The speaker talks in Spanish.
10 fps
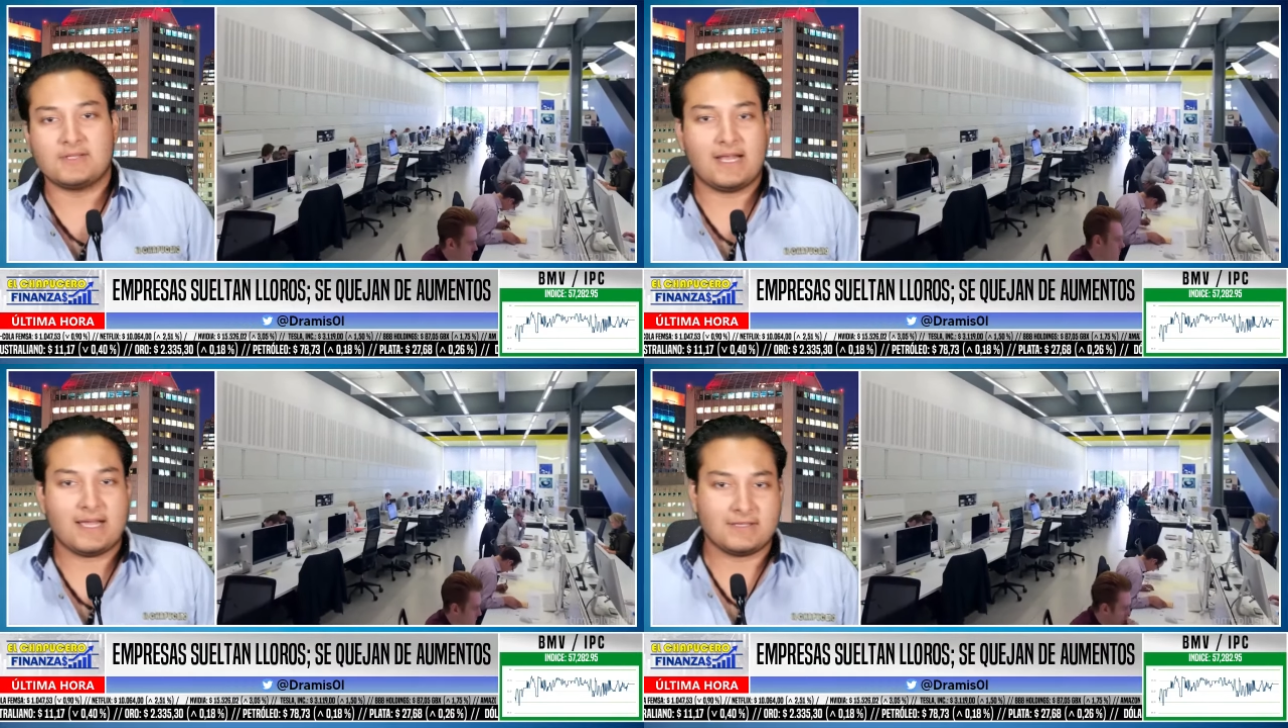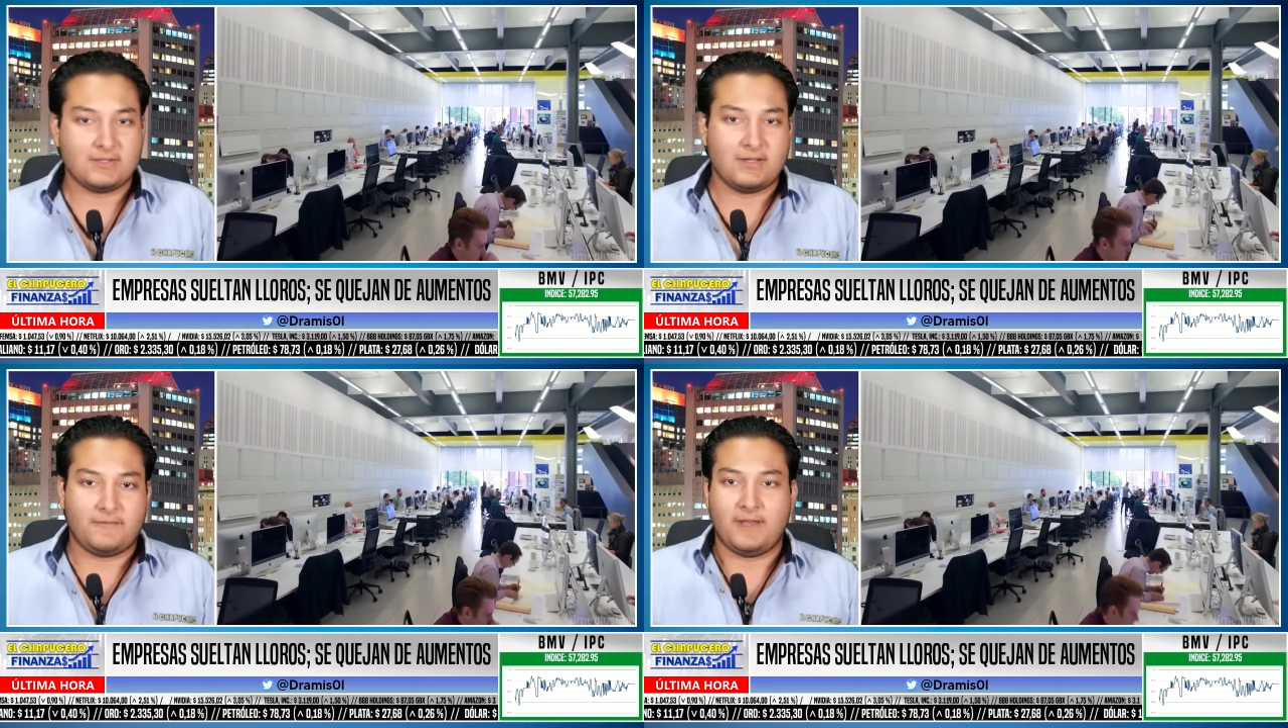el caso
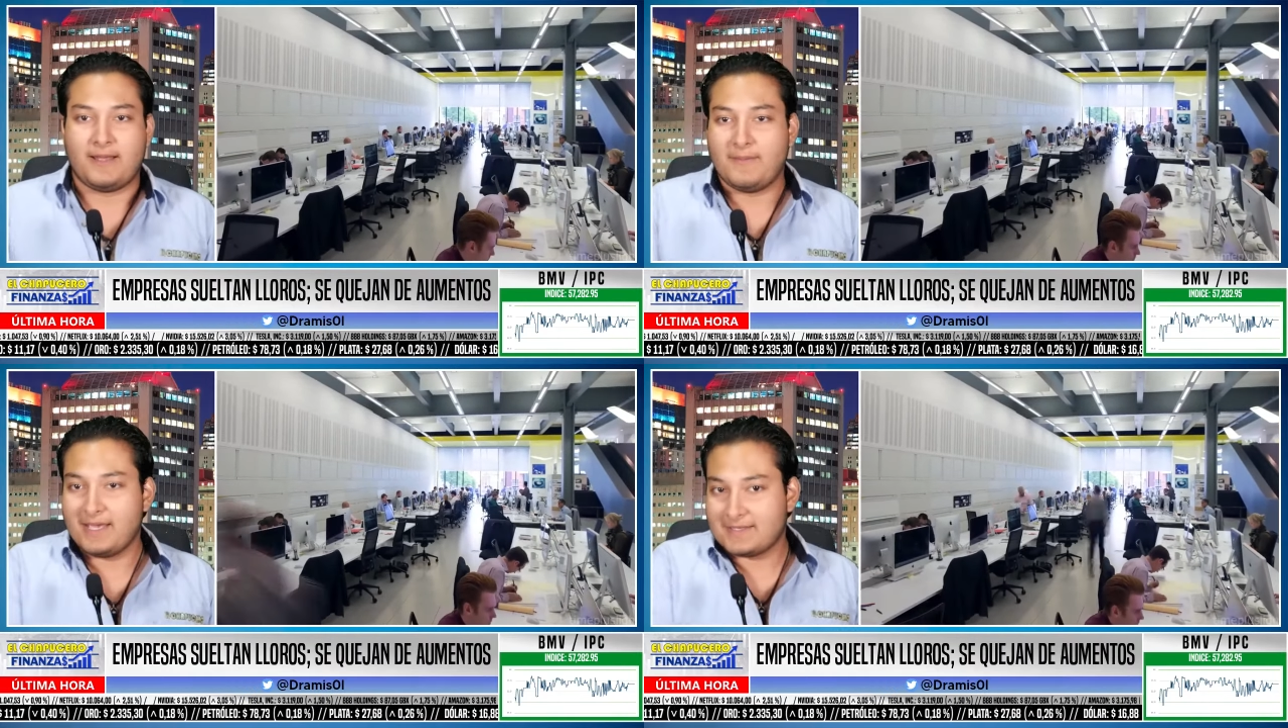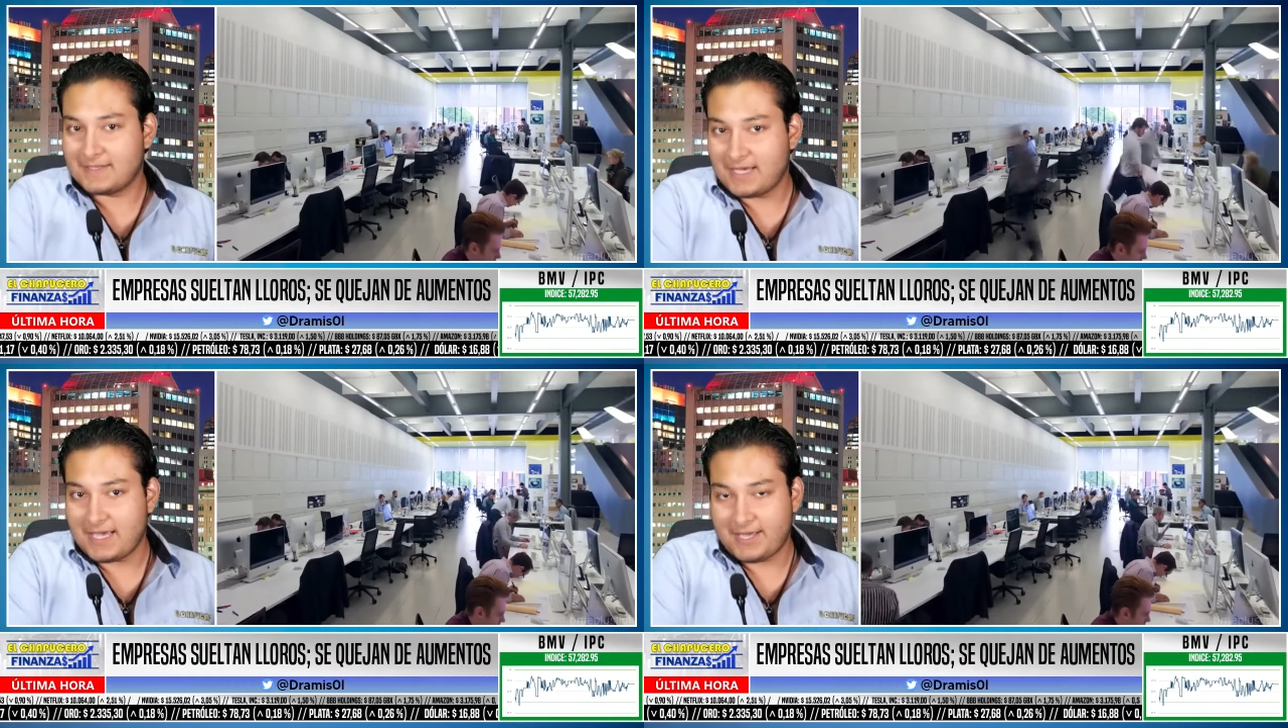de Finamex,
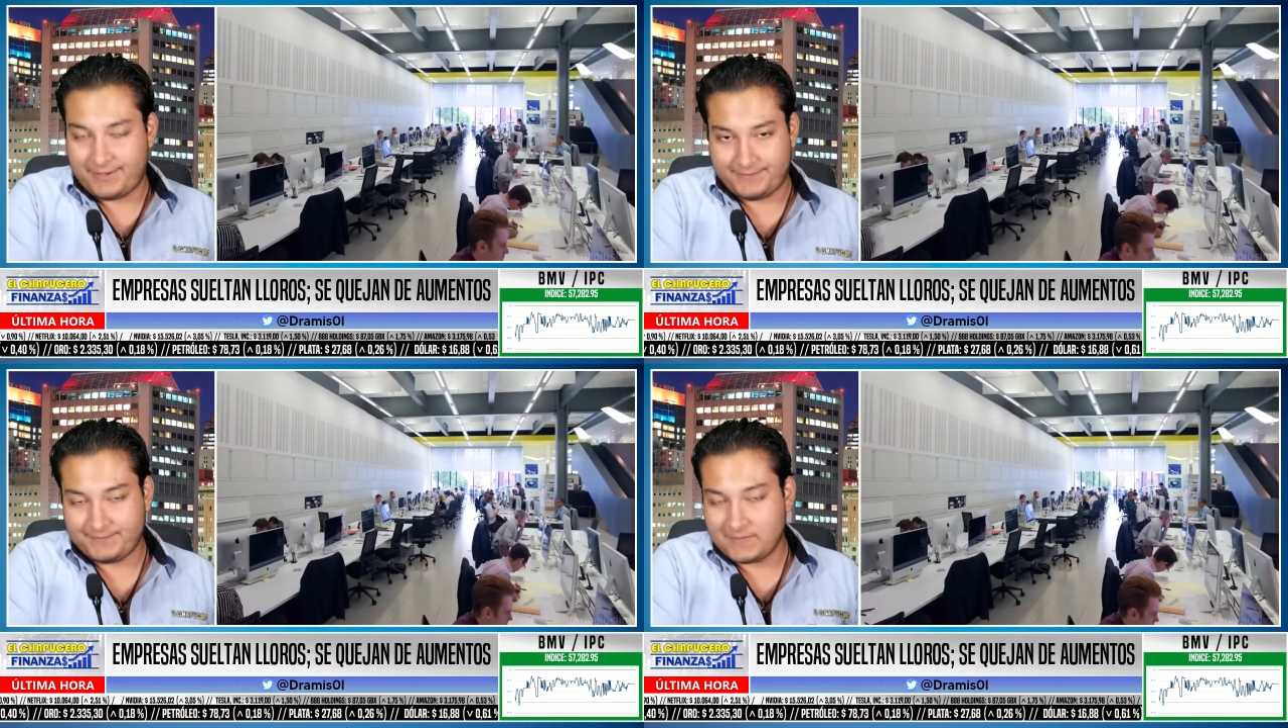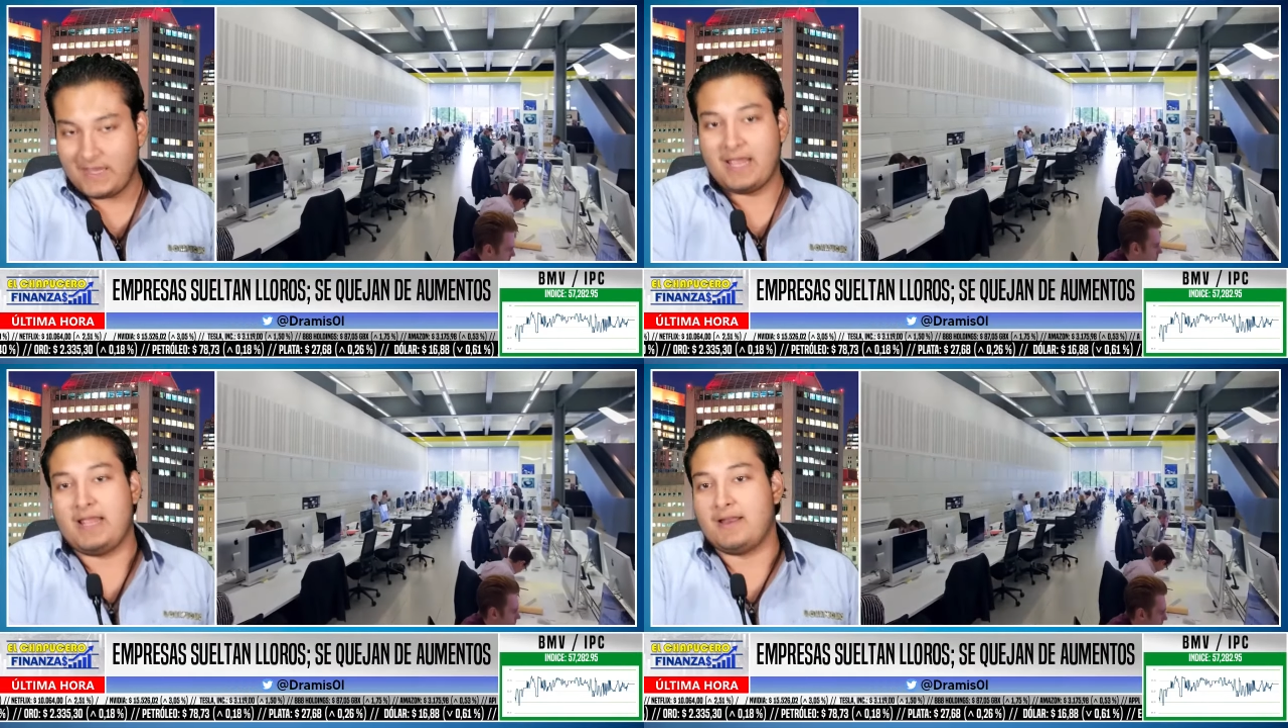que
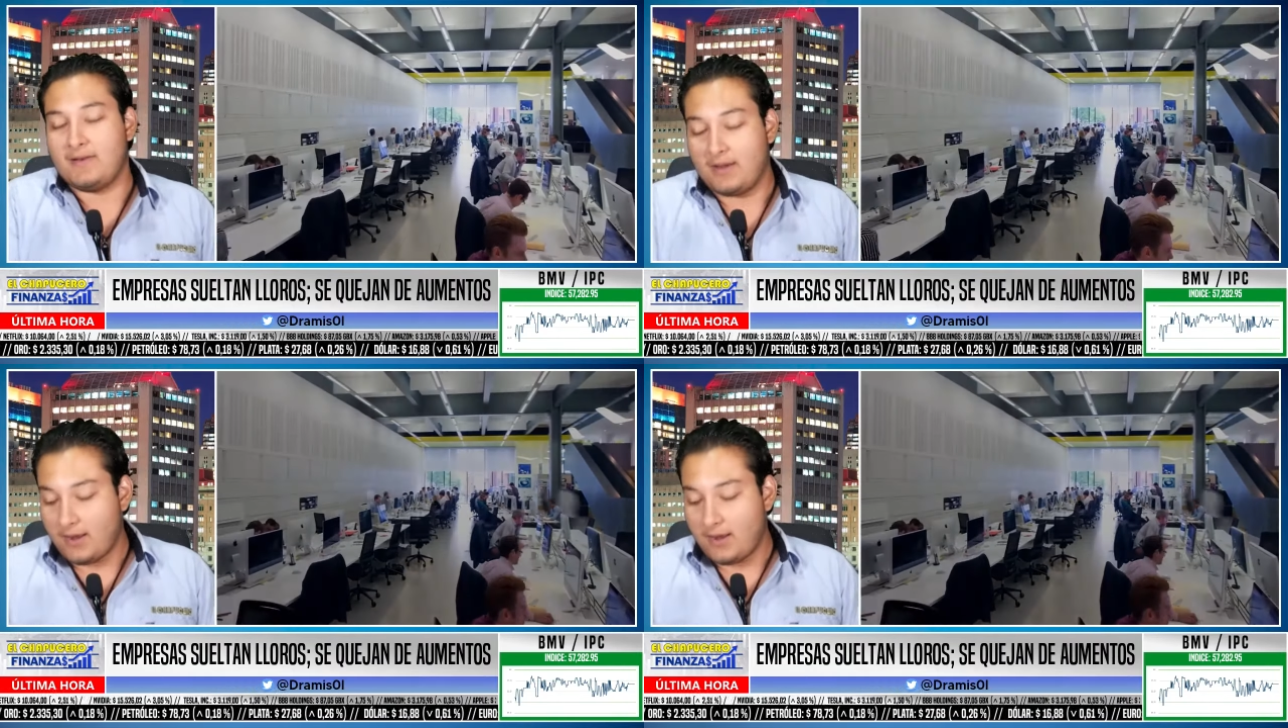en,